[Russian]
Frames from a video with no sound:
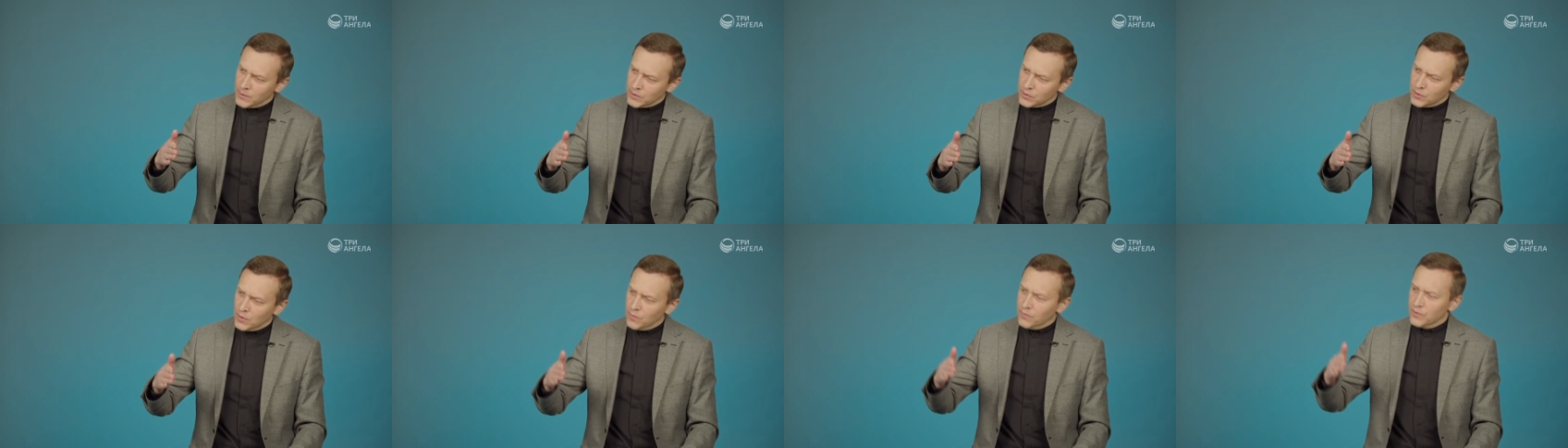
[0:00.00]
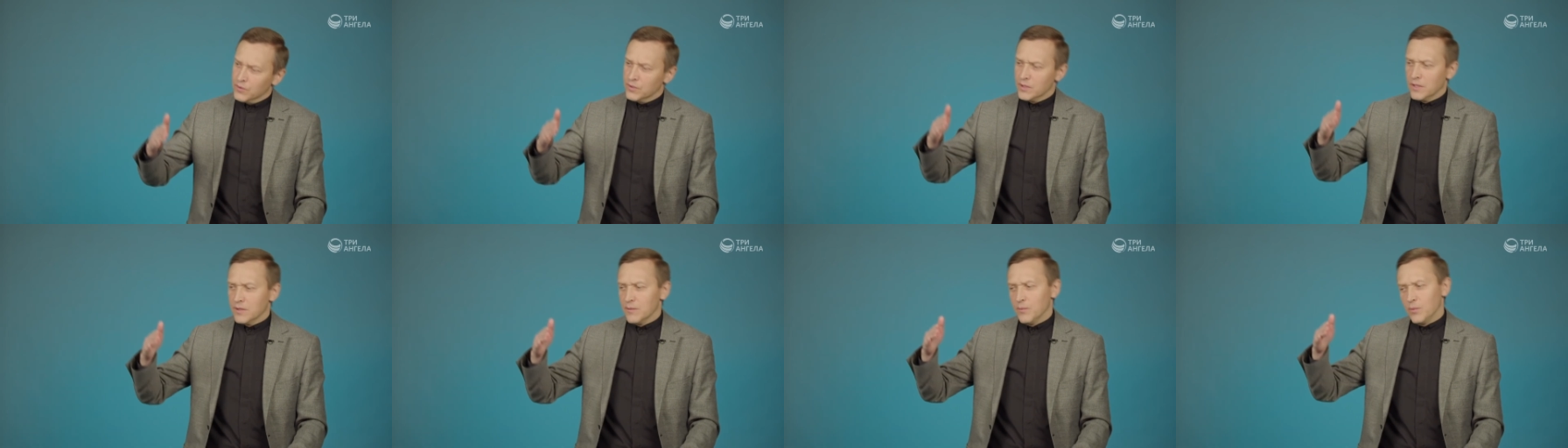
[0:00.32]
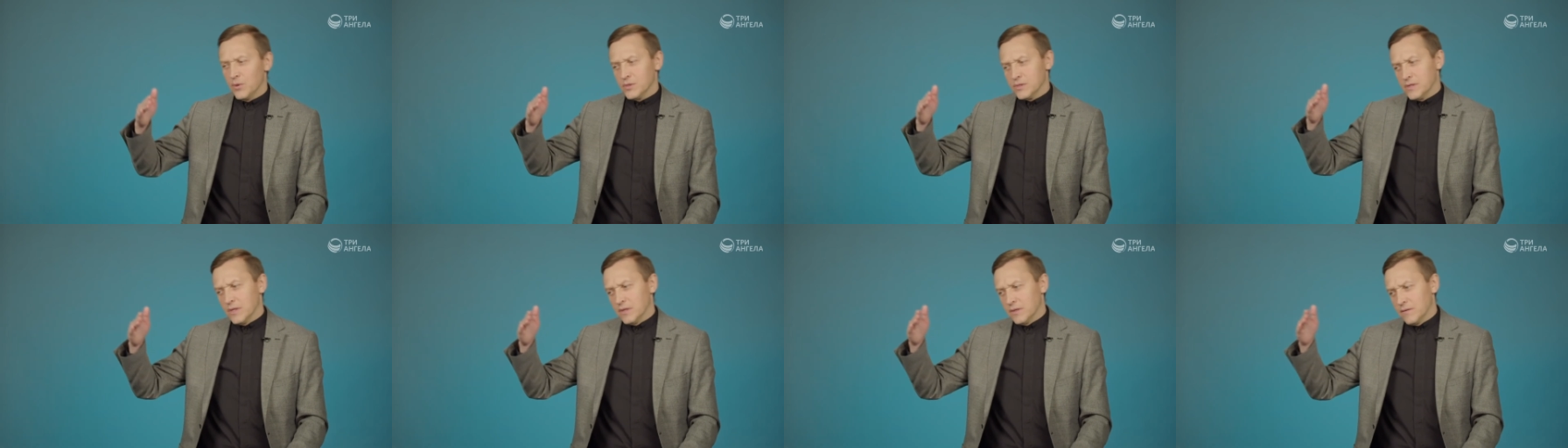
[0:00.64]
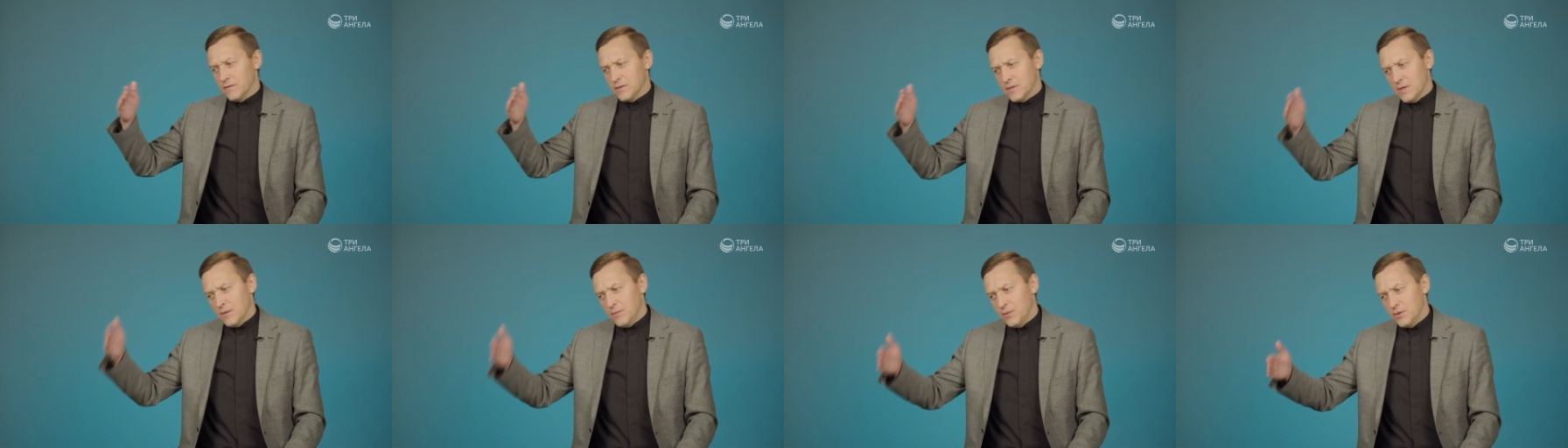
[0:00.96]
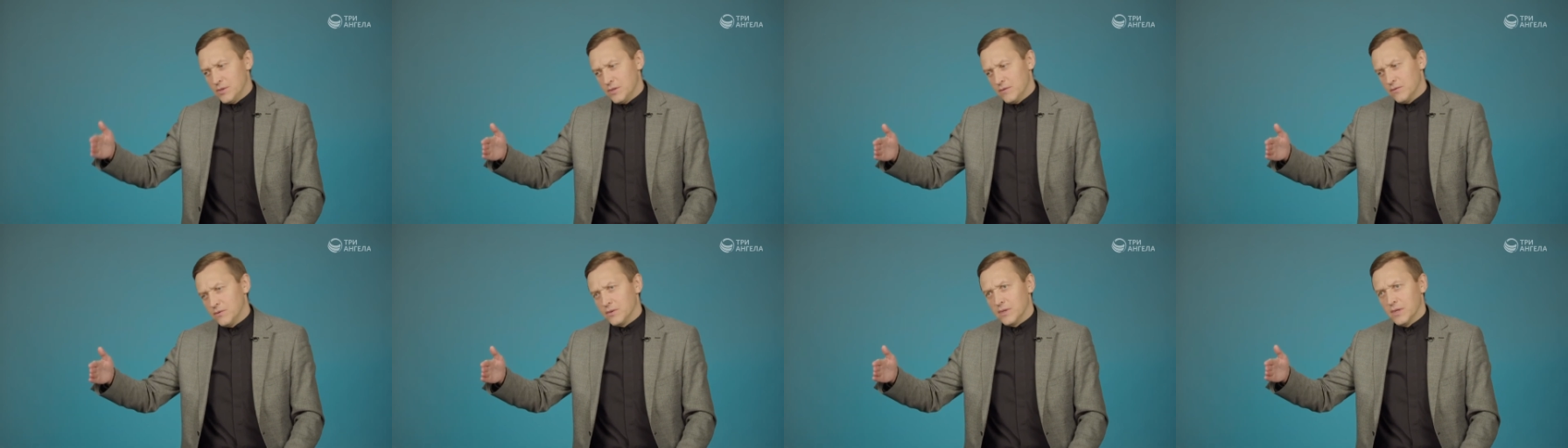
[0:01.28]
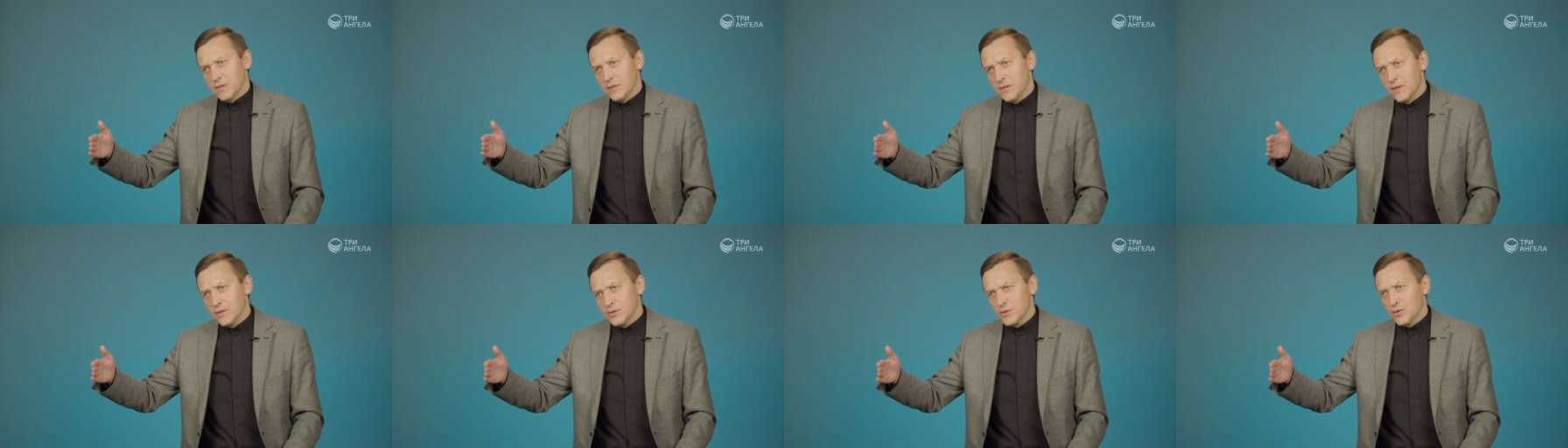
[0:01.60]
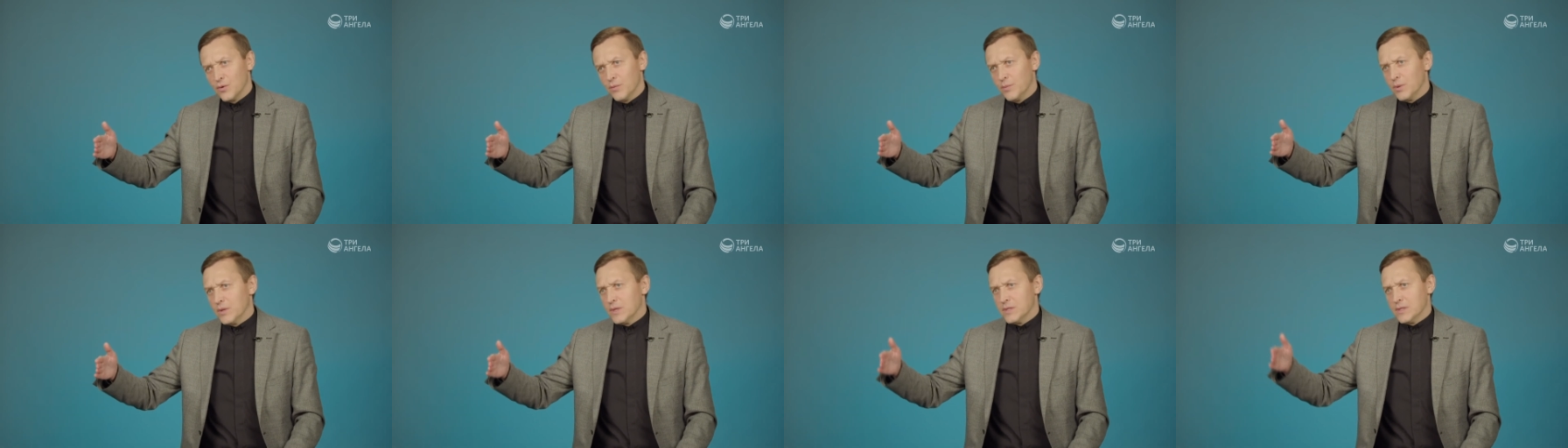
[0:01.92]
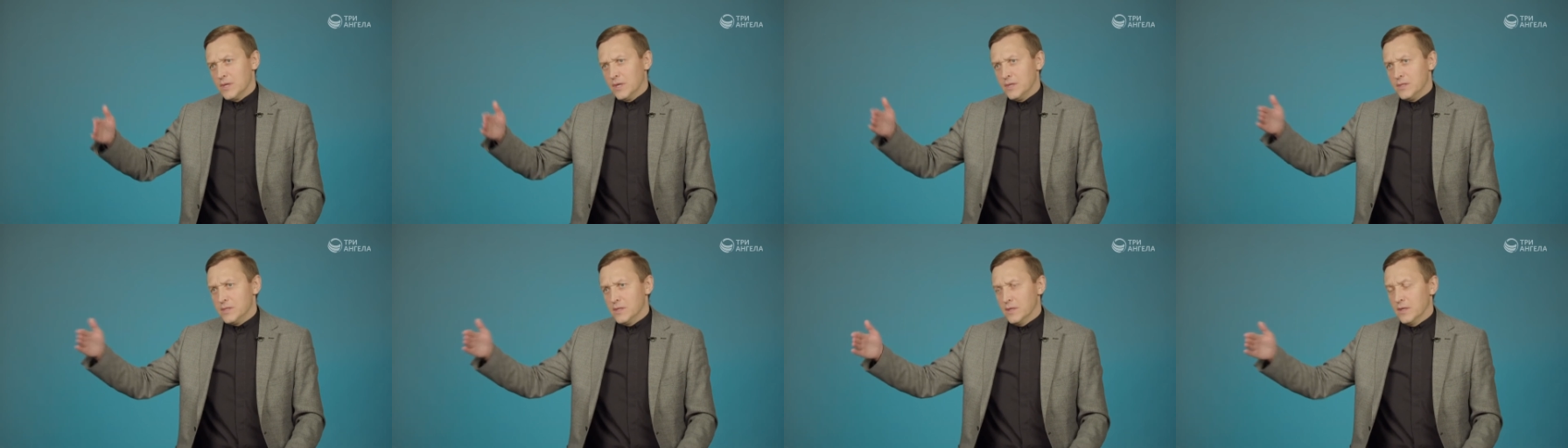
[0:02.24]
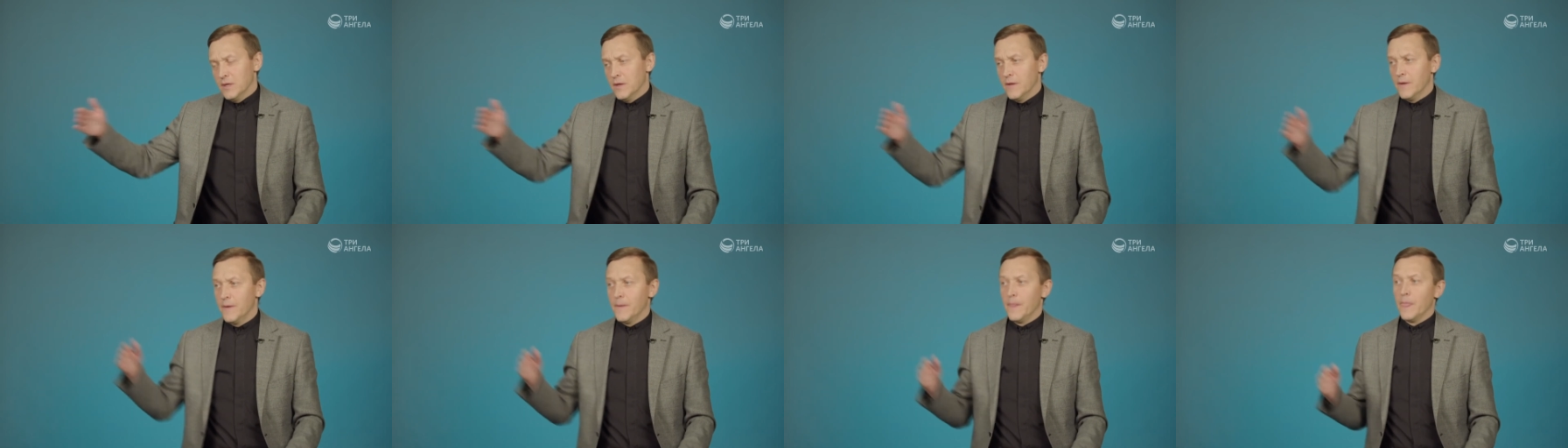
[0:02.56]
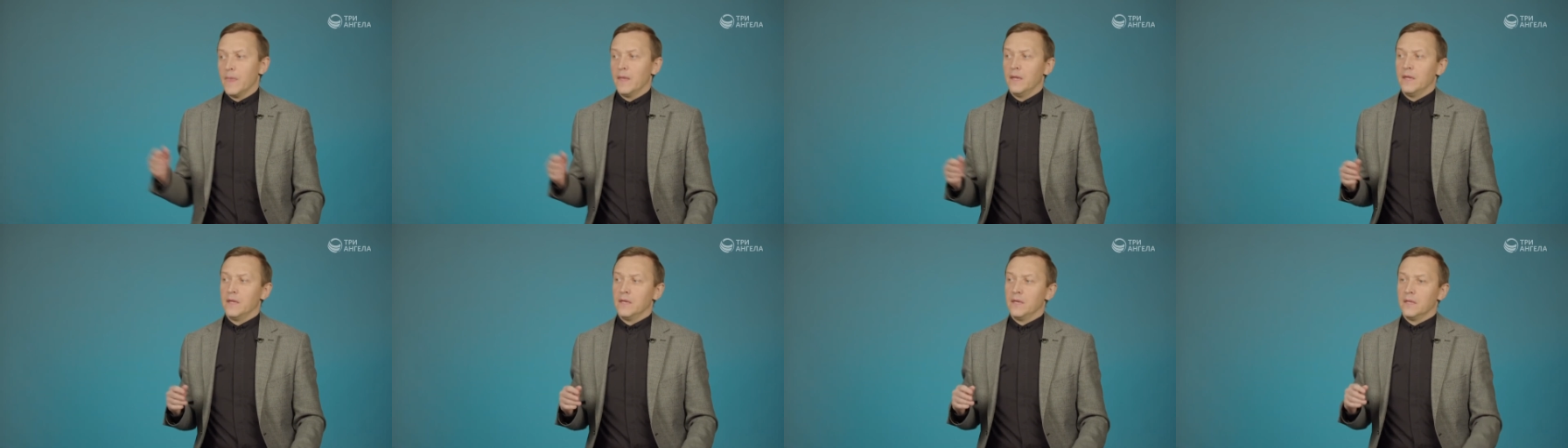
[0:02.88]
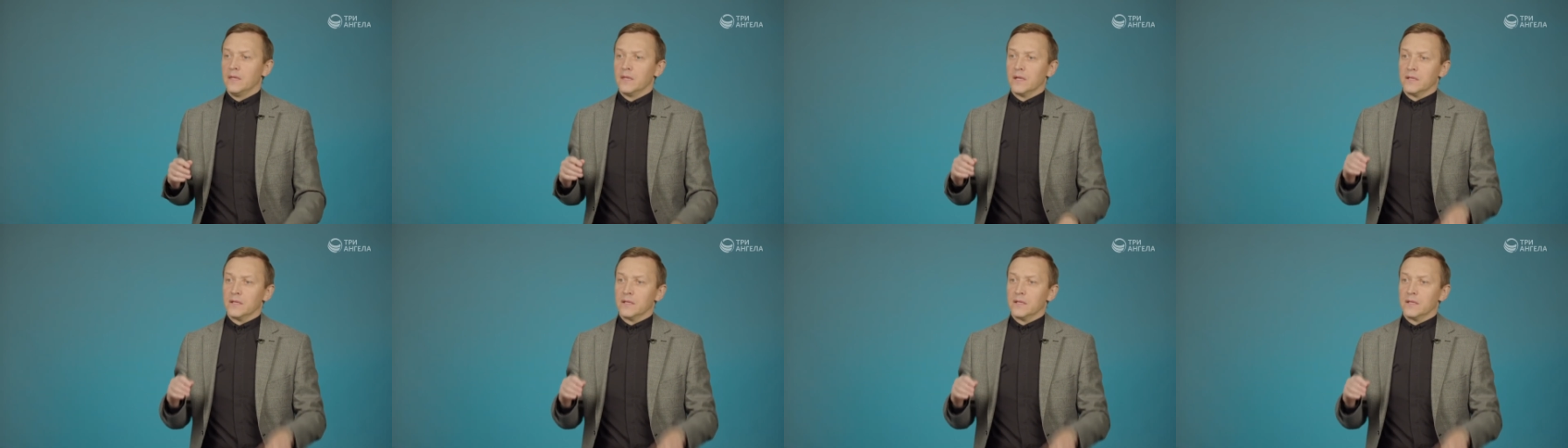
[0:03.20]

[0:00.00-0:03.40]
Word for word: потом вот это, после этого события вот это должно произойти. И